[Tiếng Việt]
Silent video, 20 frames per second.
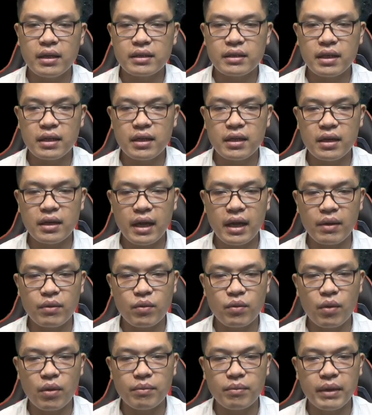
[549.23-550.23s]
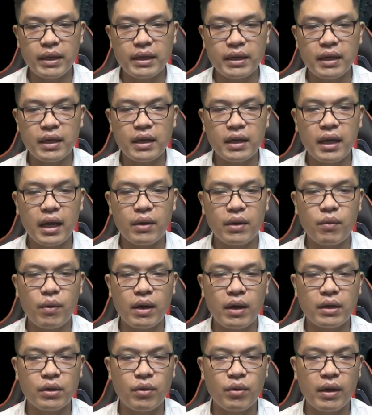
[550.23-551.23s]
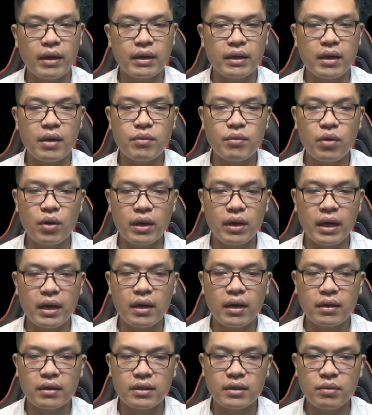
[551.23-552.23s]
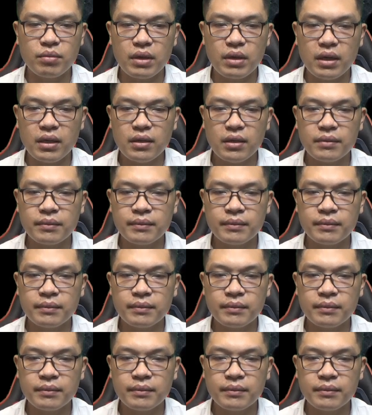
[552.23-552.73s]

sát thân đạo của mình lại hoàn toàn không còn năng lực chống đỡ.